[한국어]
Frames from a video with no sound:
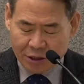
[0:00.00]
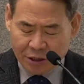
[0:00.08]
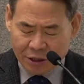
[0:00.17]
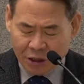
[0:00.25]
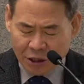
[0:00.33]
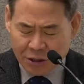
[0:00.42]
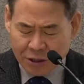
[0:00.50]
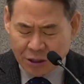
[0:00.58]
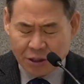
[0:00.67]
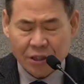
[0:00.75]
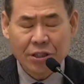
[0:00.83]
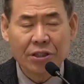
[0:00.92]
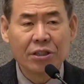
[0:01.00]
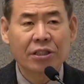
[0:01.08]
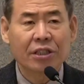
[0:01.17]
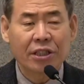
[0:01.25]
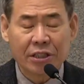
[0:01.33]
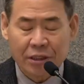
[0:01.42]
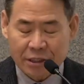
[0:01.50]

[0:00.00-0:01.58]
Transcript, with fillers: 철저히 느끼는